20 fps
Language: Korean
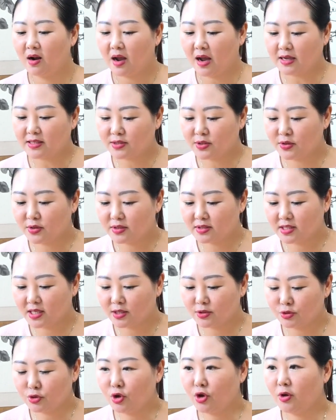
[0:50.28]
아 저
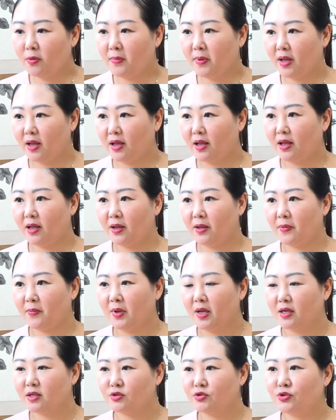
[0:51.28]
제 수업의 음,
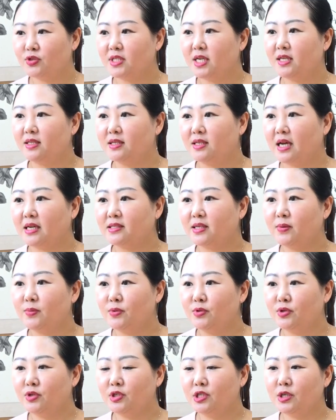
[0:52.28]
음. 주제는
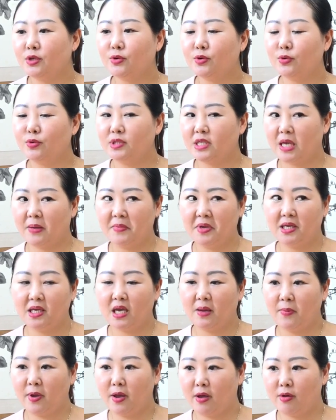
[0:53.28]
학생분들이 쉽고
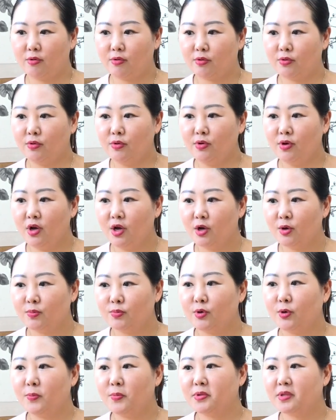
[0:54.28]
재미있게 배우고
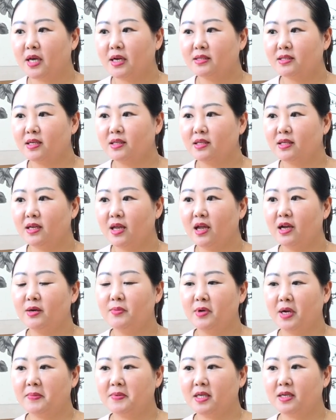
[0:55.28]
무엇보다 학생들이
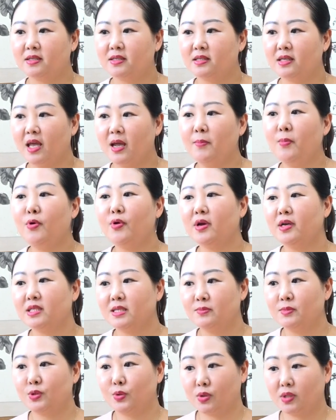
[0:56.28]
해금을 하면서
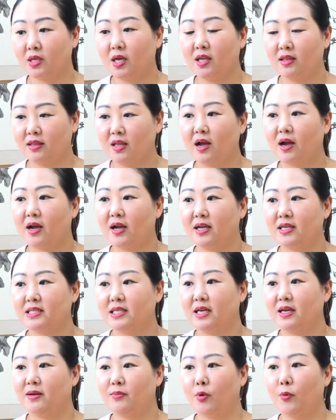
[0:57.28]
행복했으면 좋겠다가
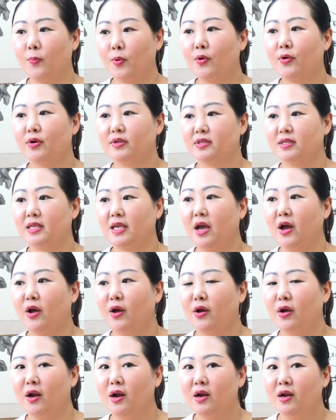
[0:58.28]
제 음.
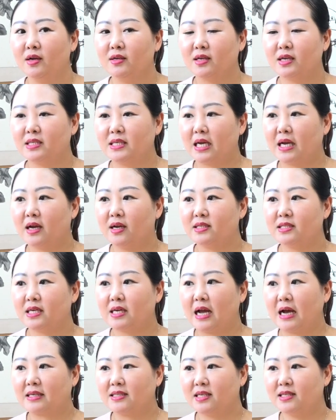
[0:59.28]
목표거든요. 음. 그러니까 제가 이제
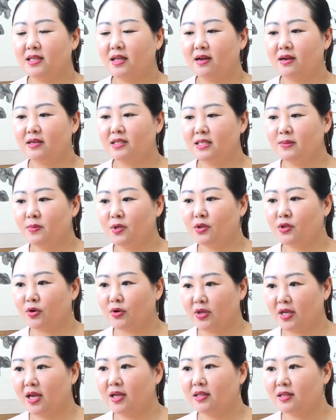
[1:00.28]
강사 생활 10년
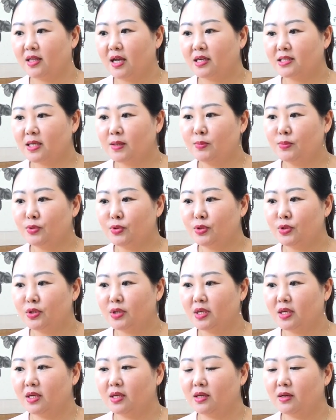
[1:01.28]
넘게 했는데
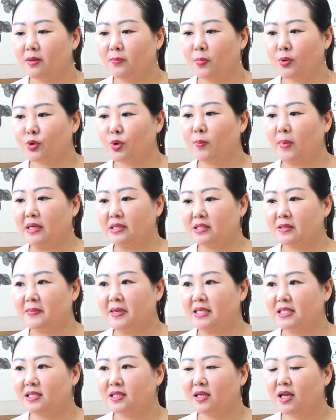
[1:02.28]
학생분들이 보통
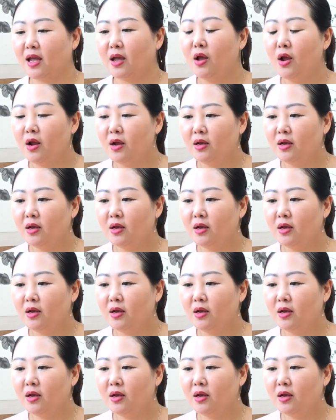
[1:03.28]
말씀하시는 게